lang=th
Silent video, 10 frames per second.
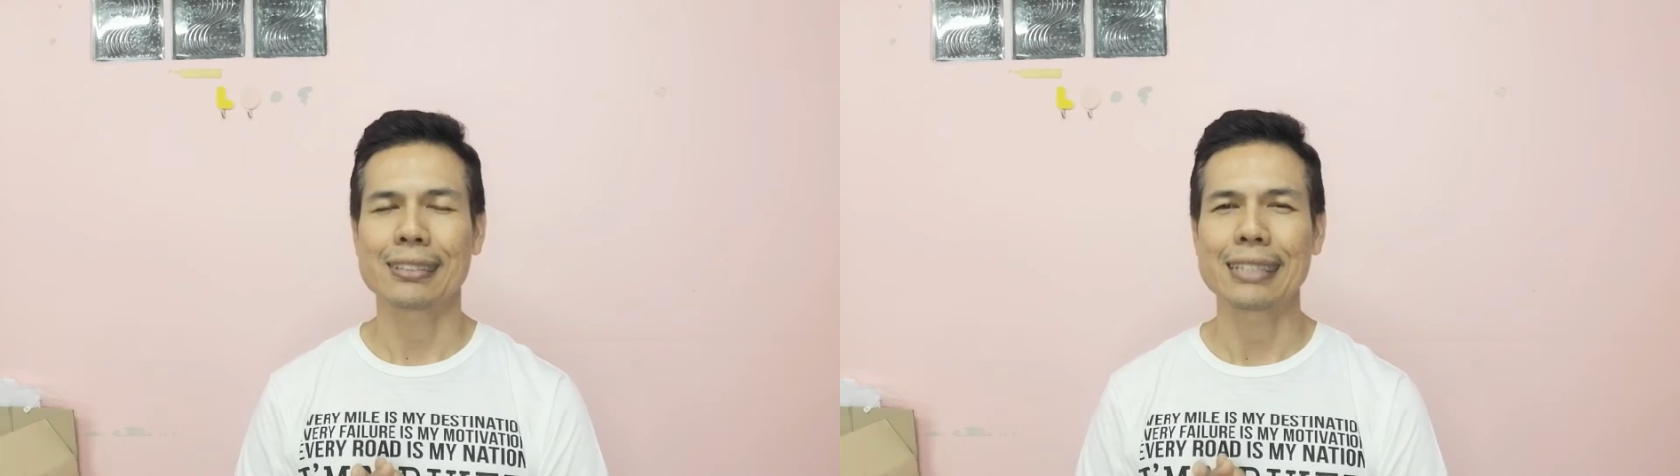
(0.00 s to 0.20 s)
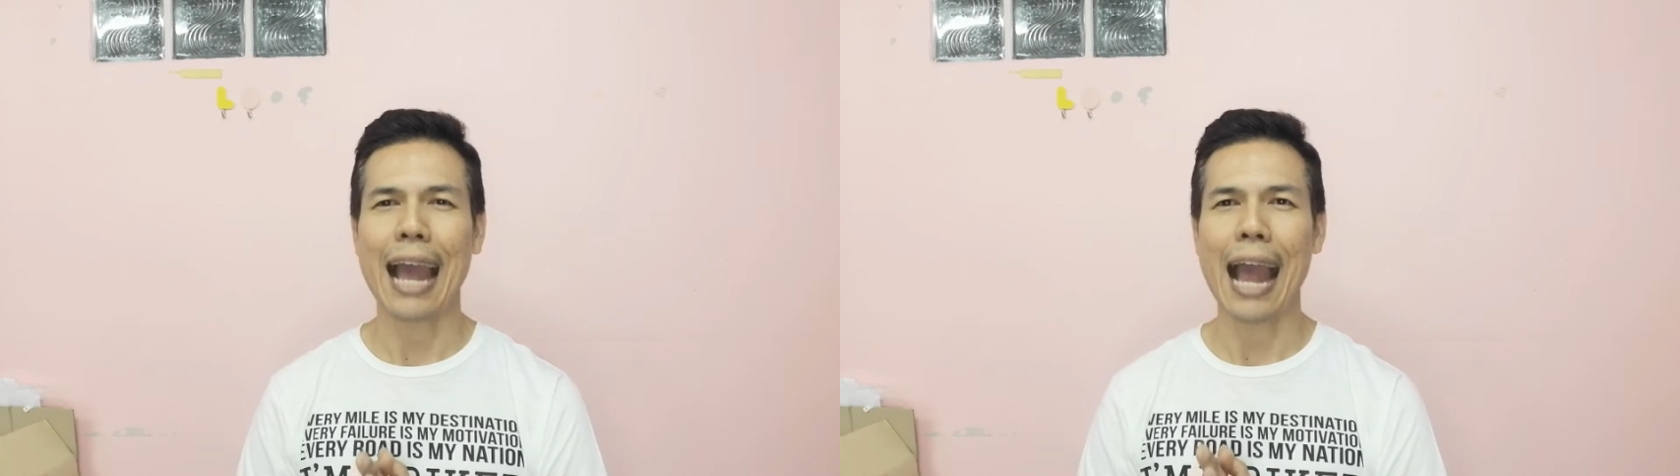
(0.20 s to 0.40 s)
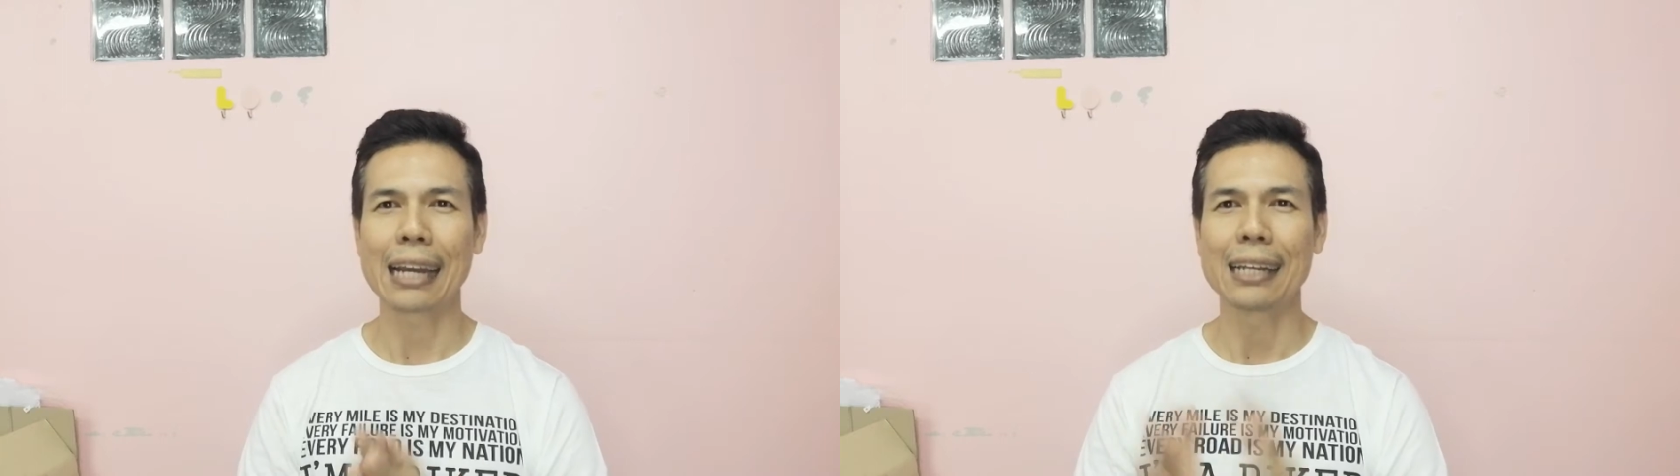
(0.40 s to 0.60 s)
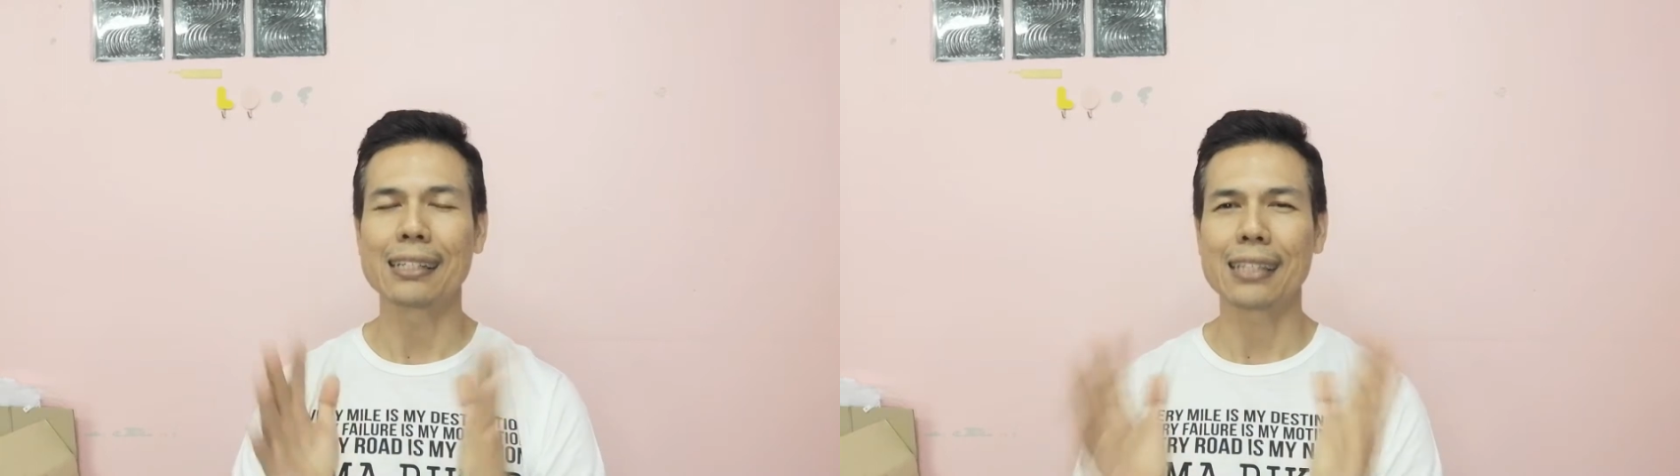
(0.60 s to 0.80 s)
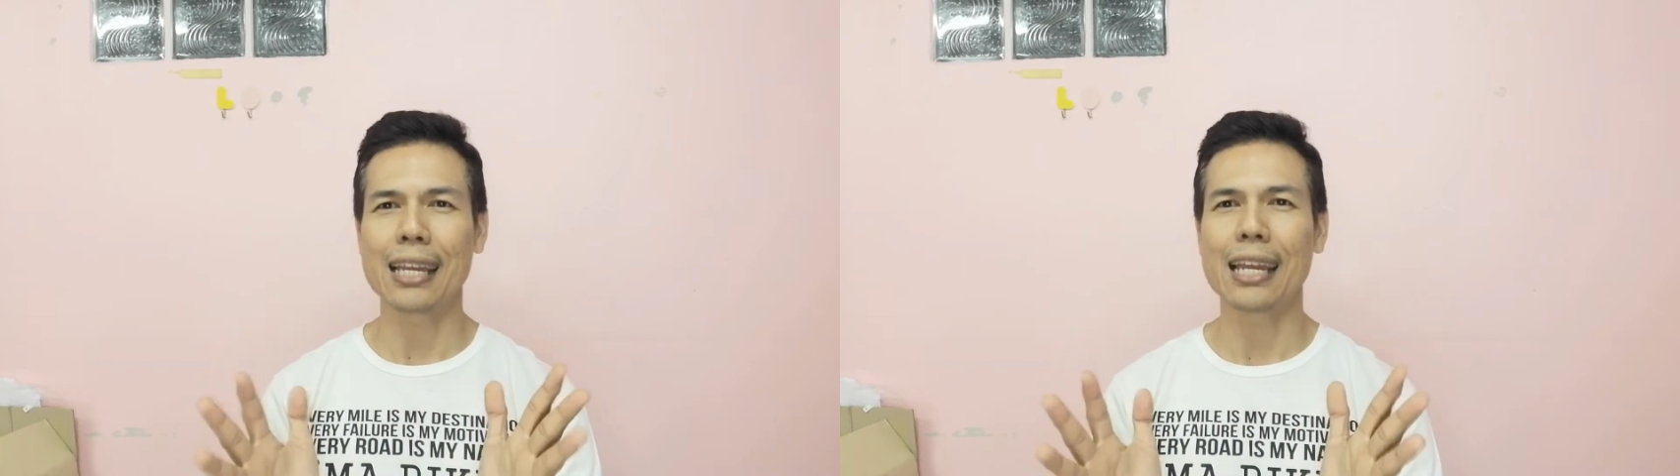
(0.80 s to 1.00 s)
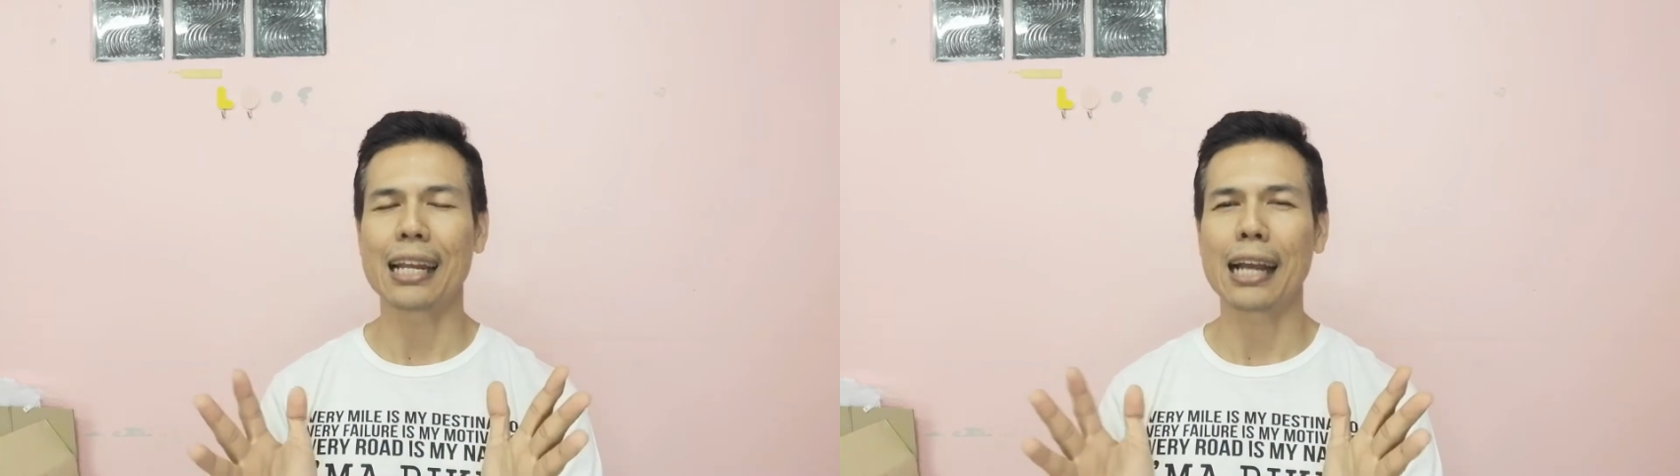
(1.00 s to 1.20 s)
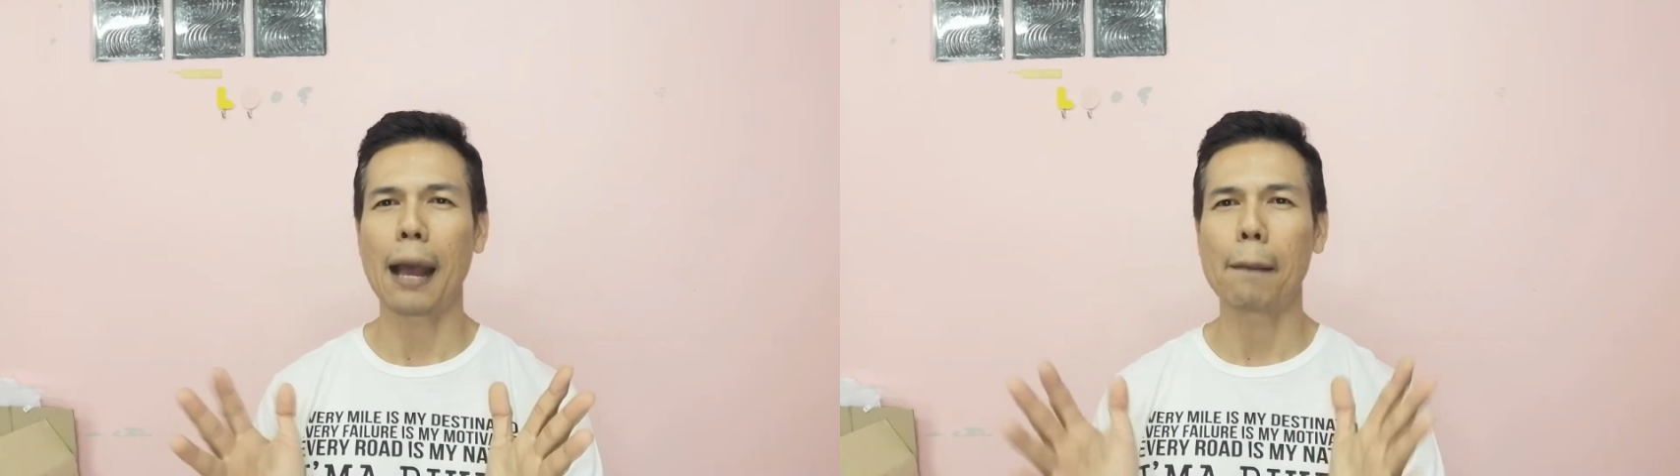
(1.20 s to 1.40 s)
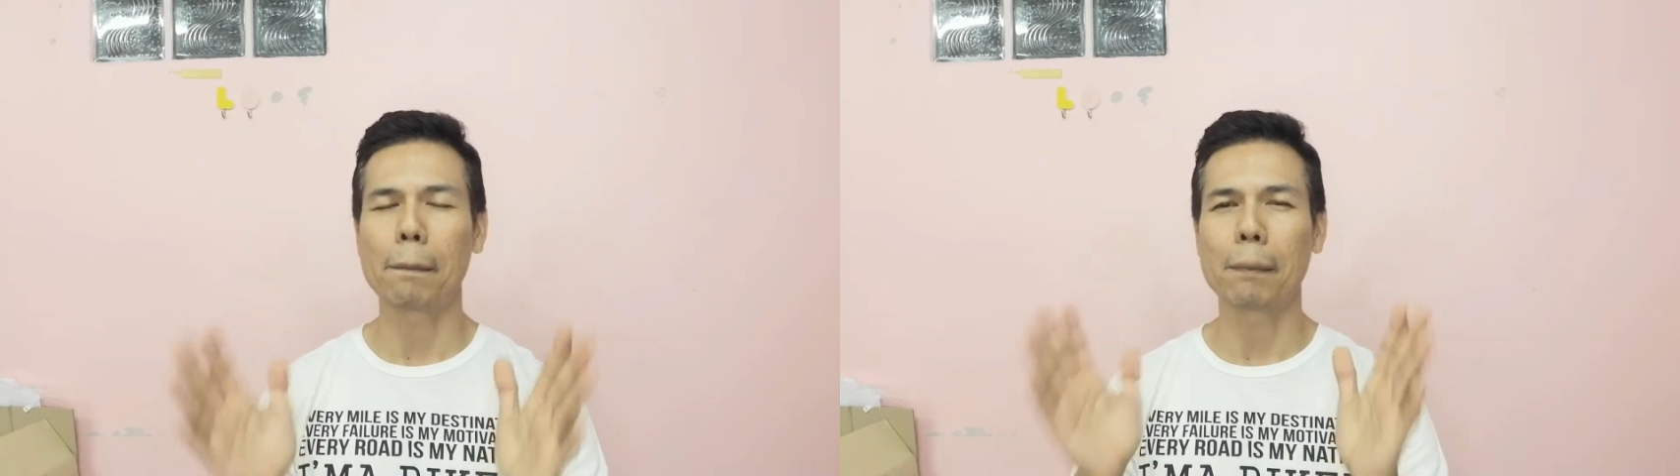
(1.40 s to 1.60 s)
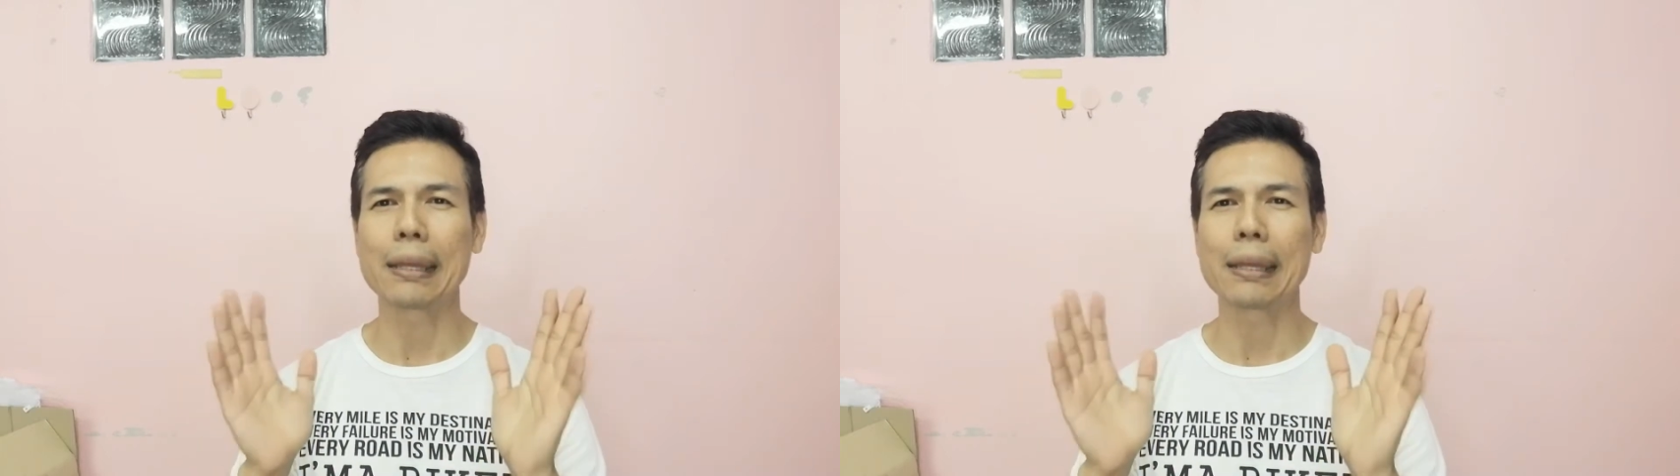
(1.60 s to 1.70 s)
อย่างหนึ่งที่นะครับ